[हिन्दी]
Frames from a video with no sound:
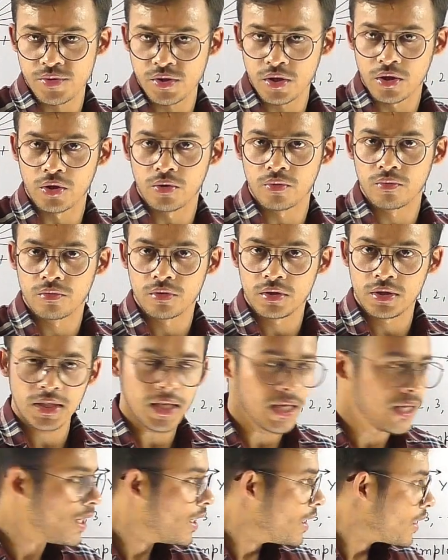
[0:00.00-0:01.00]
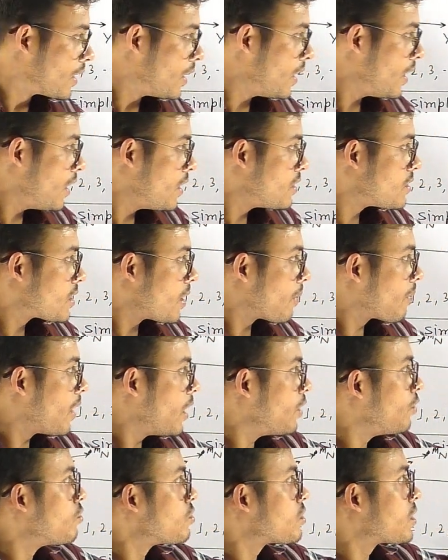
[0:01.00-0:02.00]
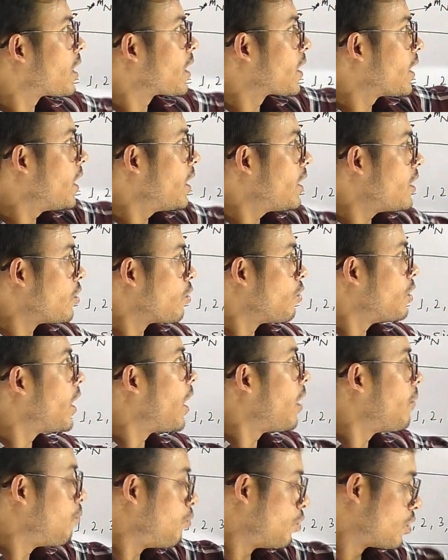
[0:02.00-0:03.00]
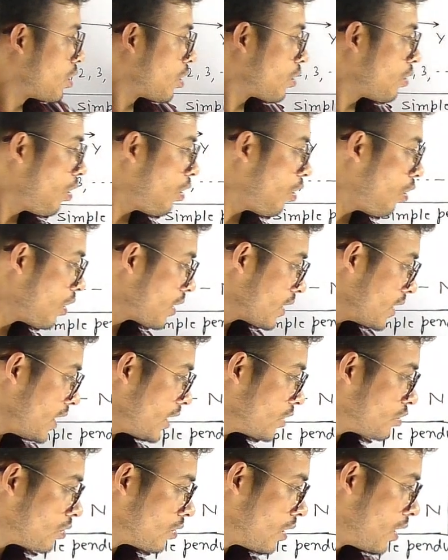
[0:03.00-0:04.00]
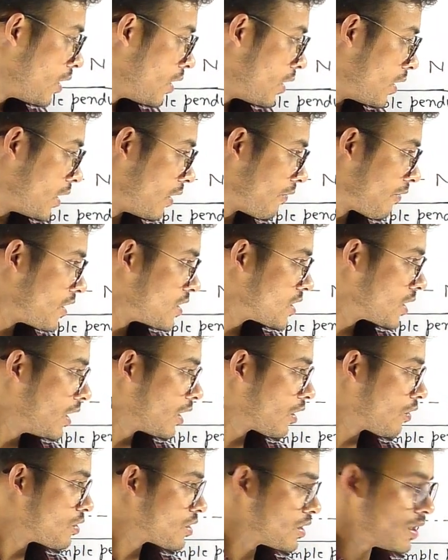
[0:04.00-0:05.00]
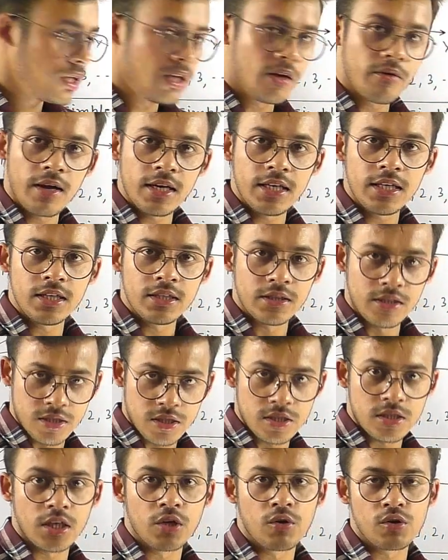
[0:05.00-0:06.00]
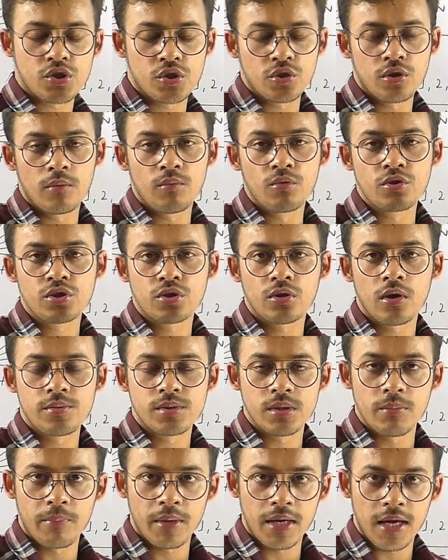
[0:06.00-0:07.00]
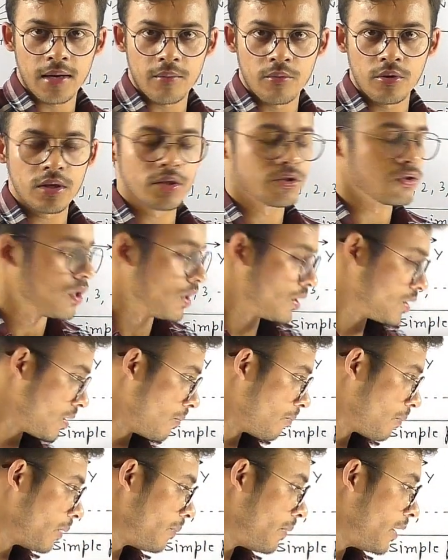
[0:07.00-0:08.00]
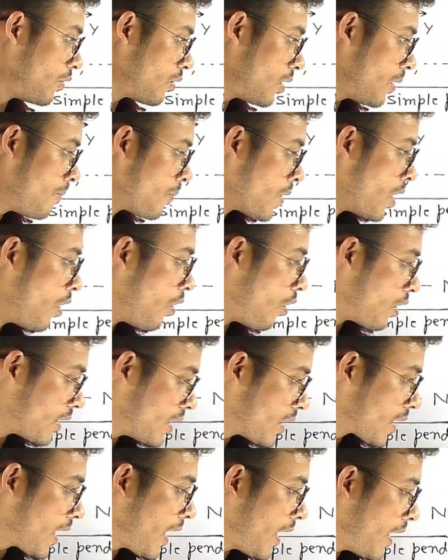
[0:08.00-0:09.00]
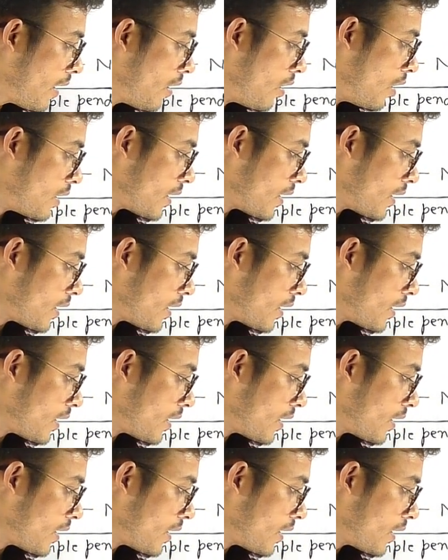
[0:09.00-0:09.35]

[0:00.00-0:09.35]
हूँ आपसे करो ठीक है कि इन सब का यूज करके इनको यहाँ पुट करो और ये जो डिफरेंशियल इक्वेशन है ये वाली दिस इज इक्वेशन ऑफ मोशन ऑफ सिंपल हार्मोन सॉरी सिंपल पेंडुलम और ये क्या है